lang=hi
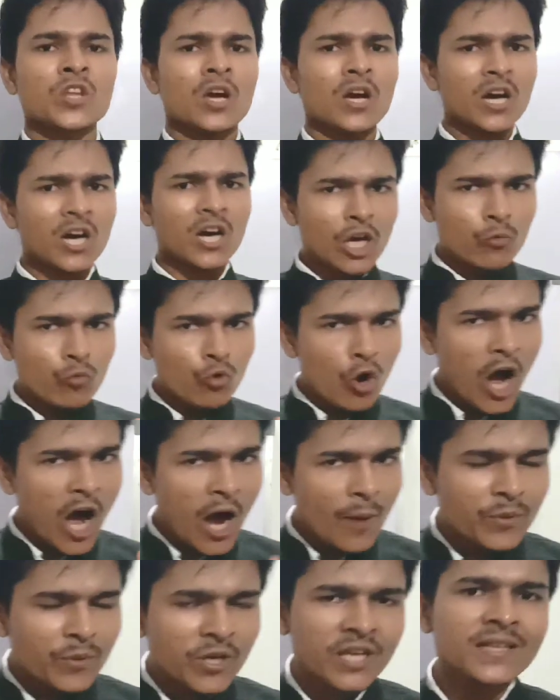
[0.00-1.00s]
अगर वो
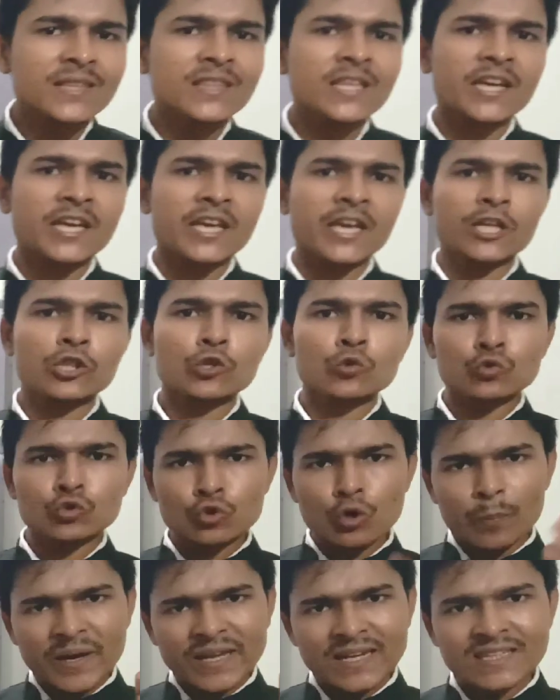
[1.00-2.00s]
आप नहीं देखे हैं तो उसको
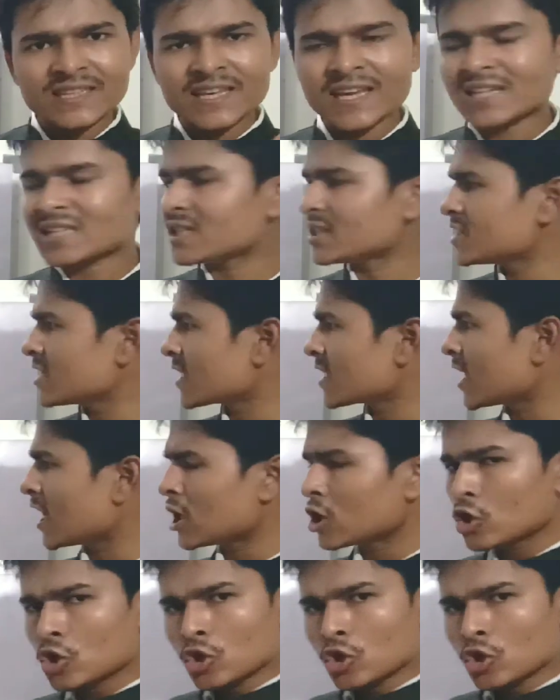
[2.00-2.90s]
पहले देख लीजिएगा